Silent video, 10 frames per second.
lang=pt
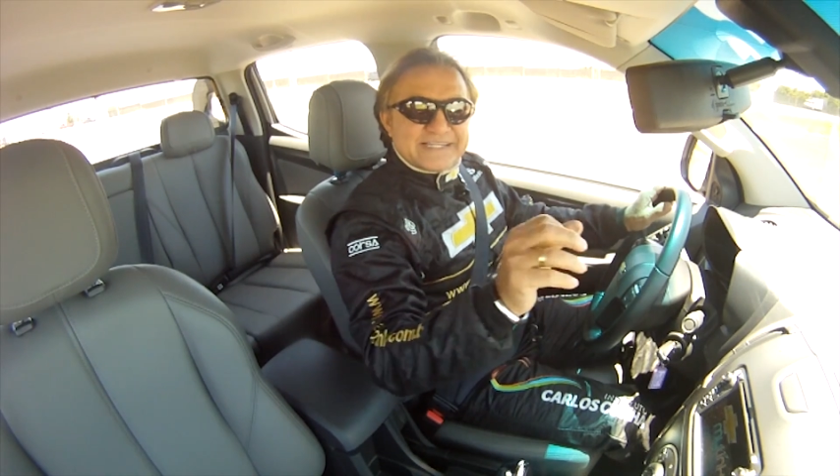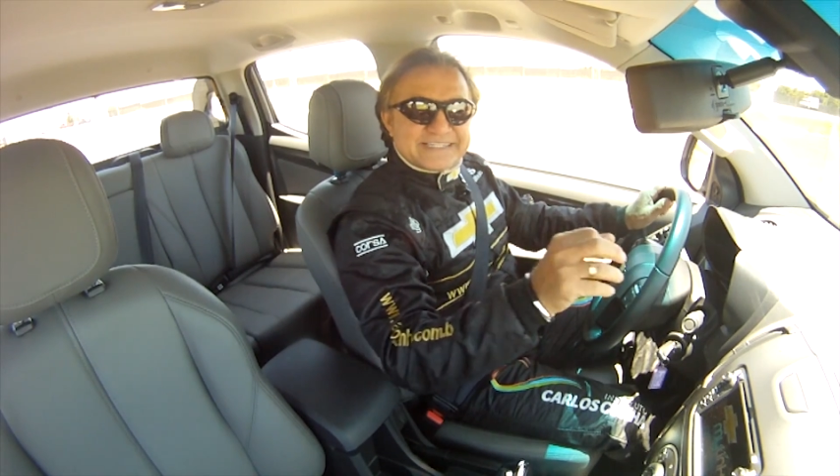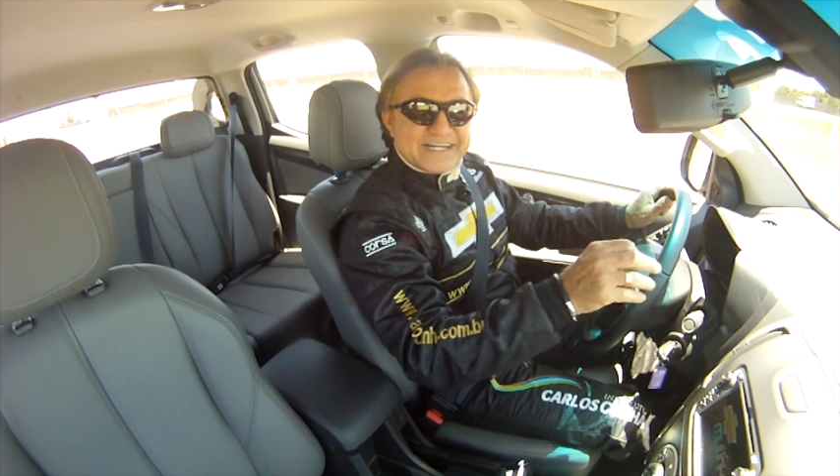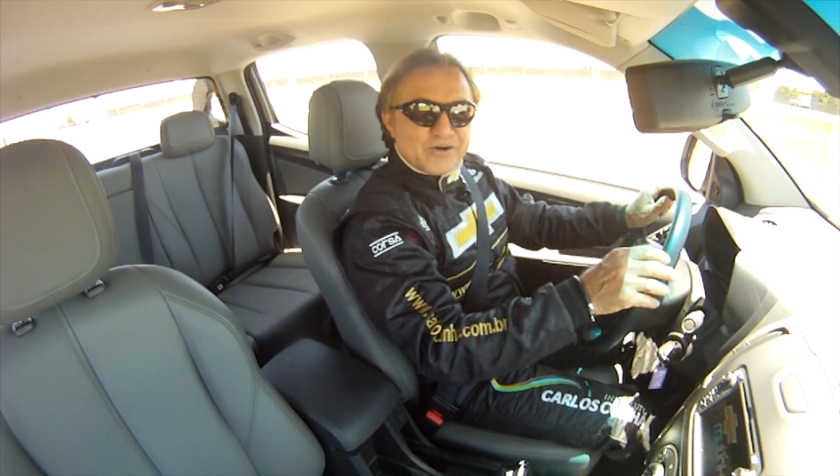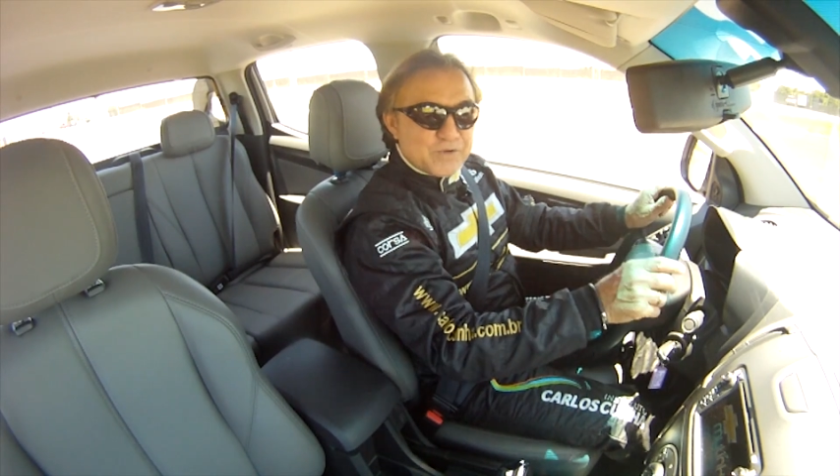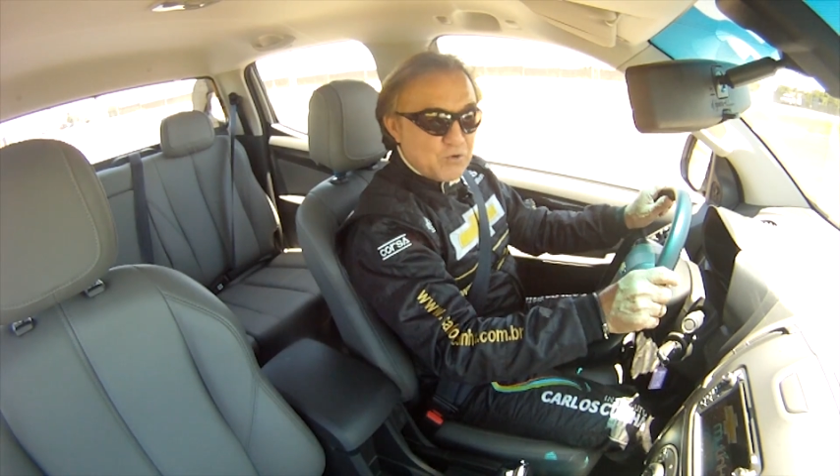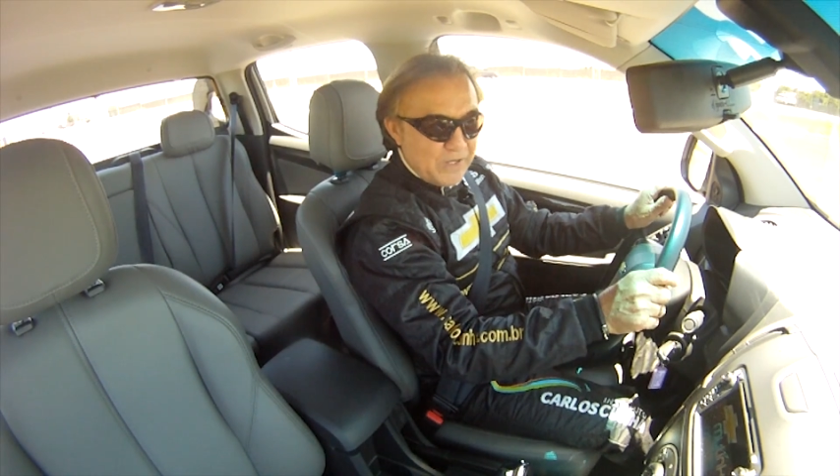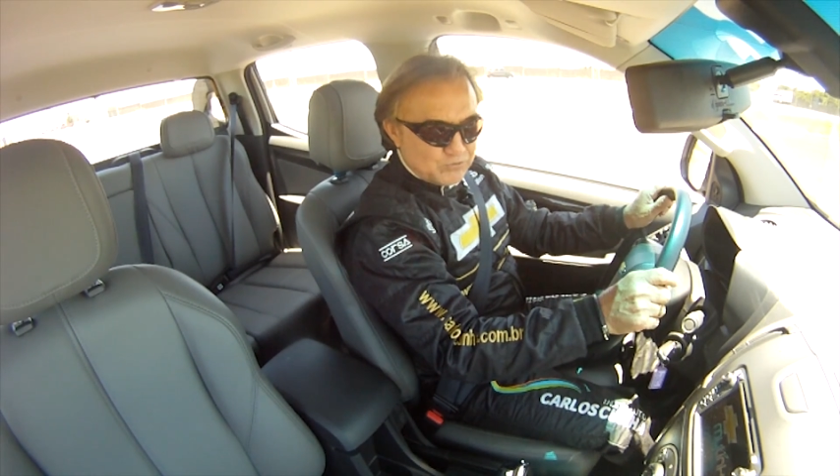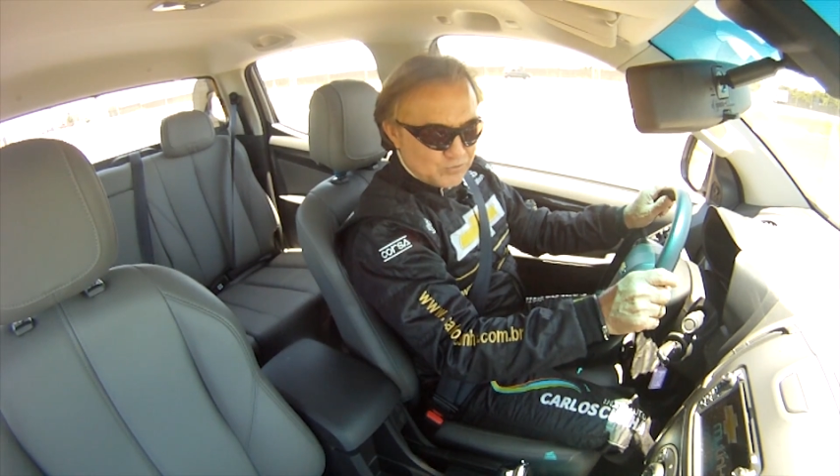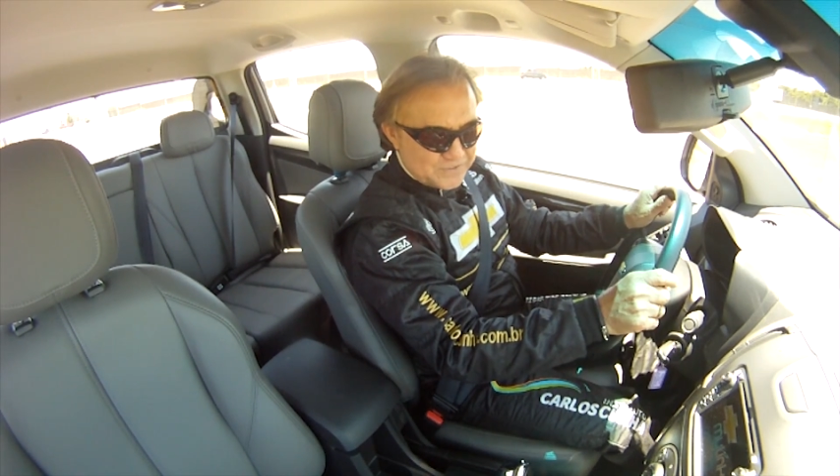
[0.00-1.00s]
então,
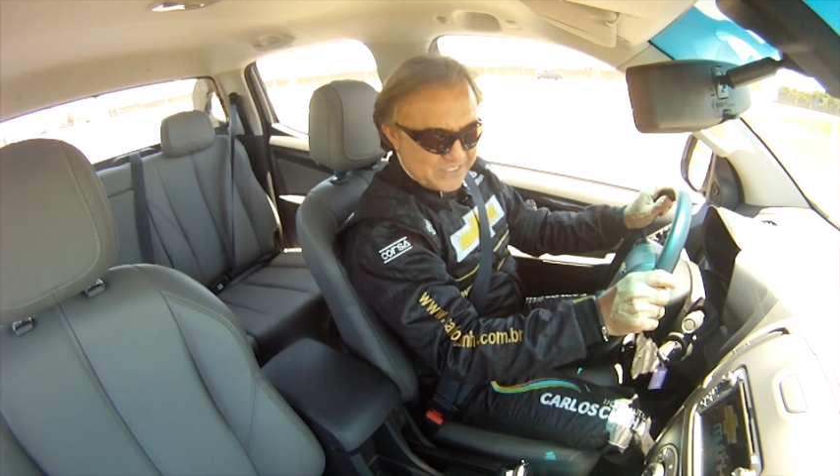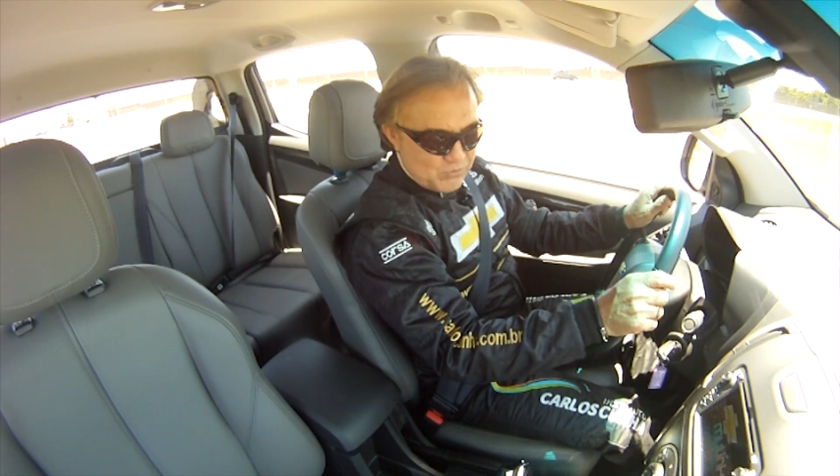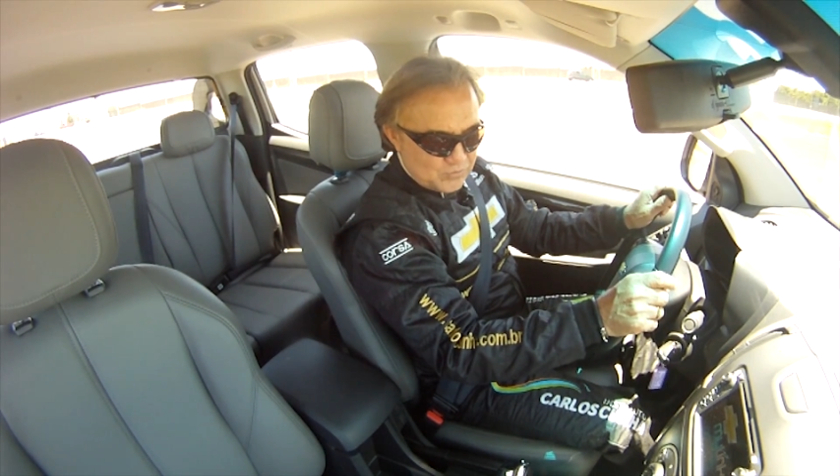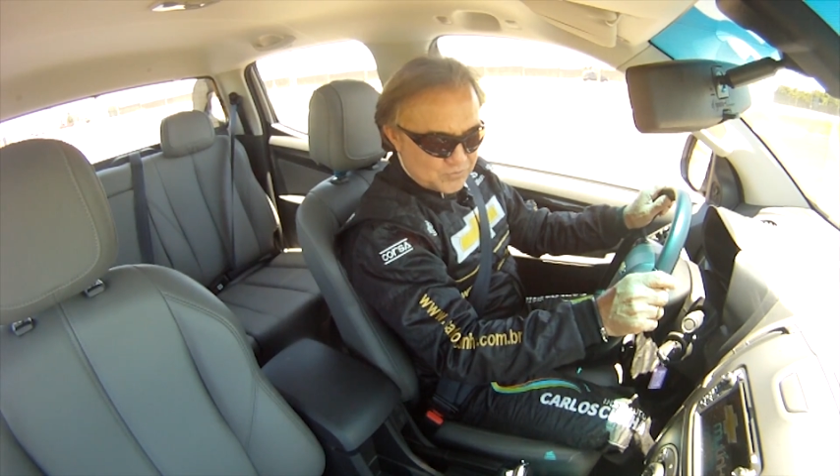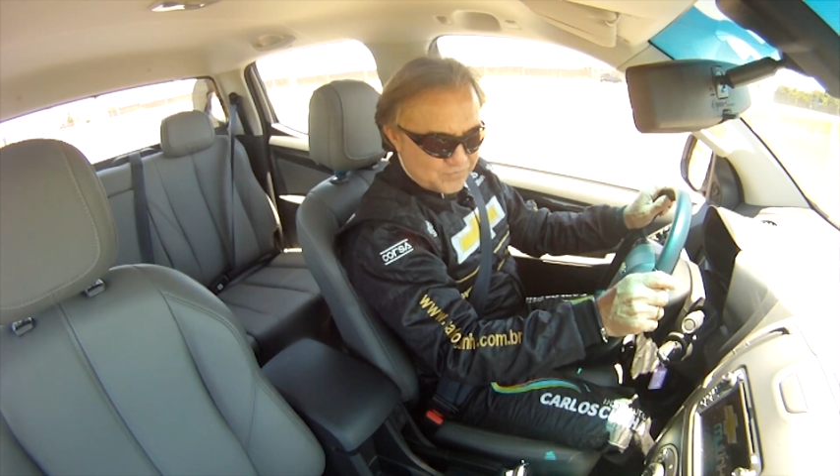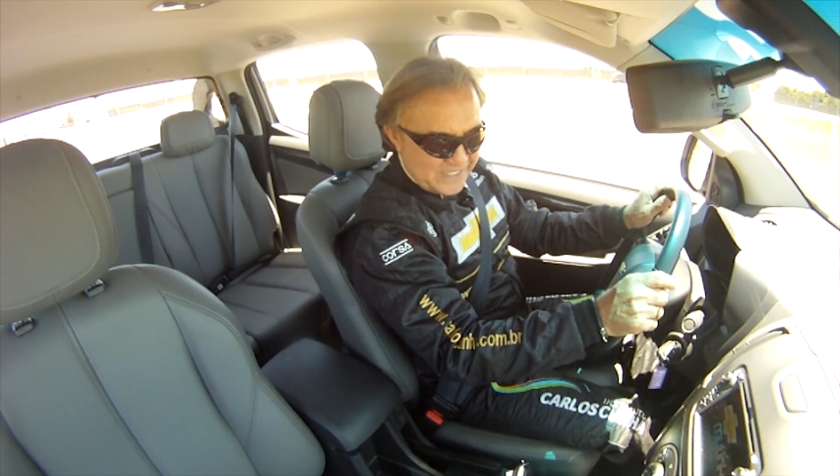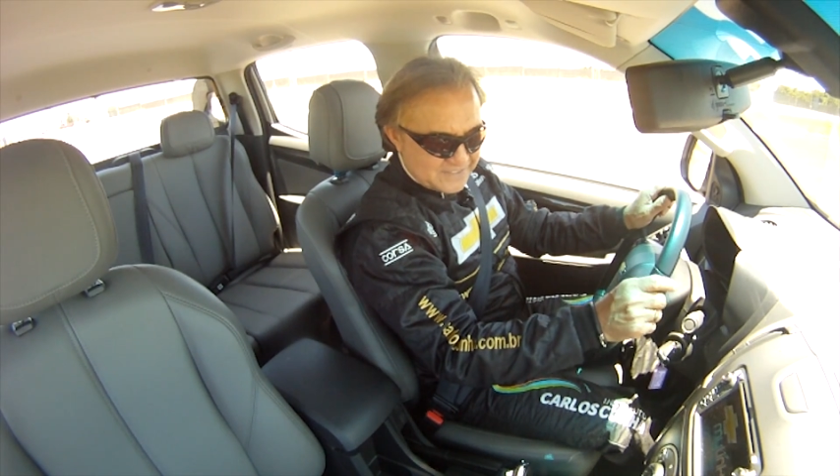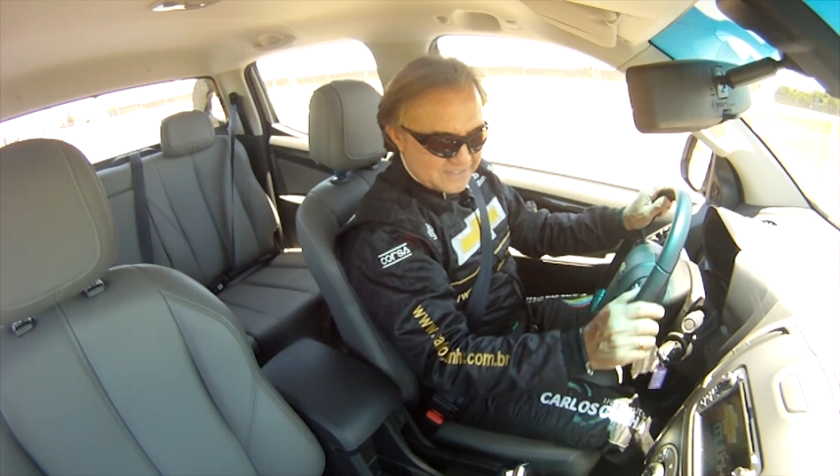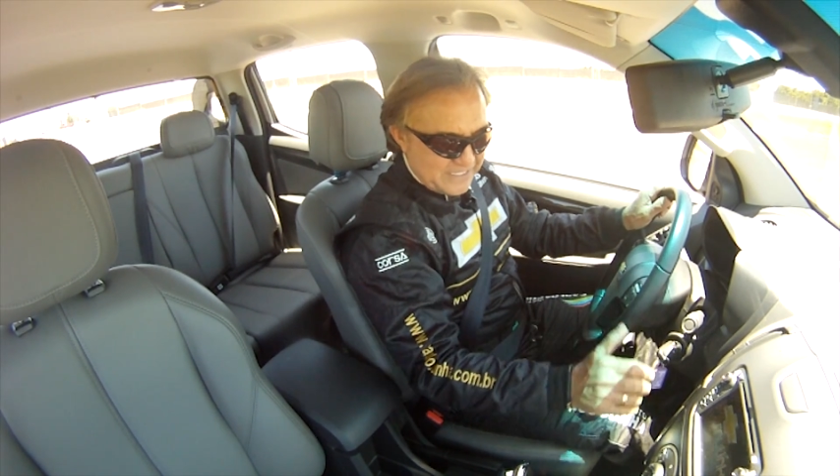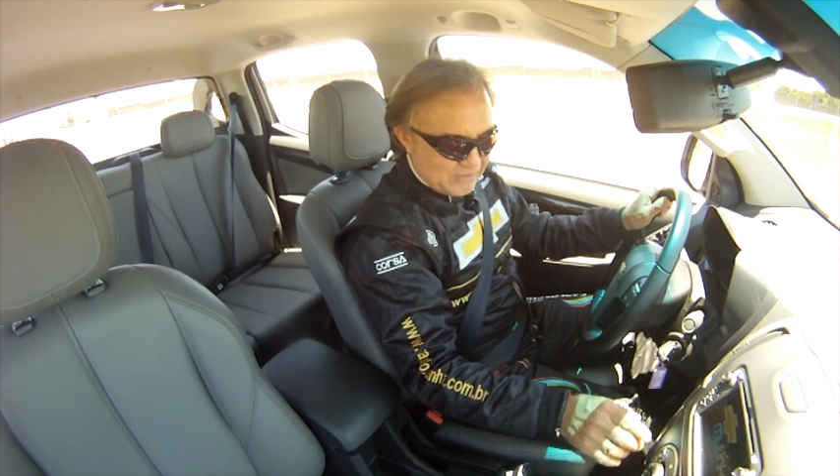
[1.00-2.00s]
enquanto segundos
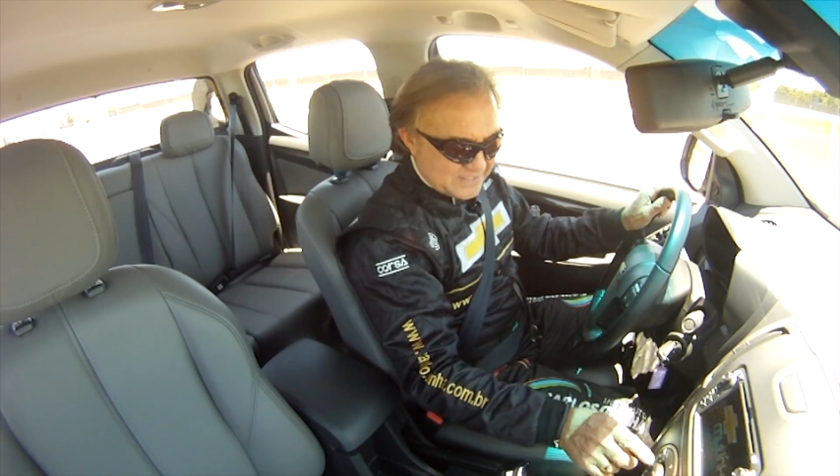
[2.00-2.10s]
faz de 0 a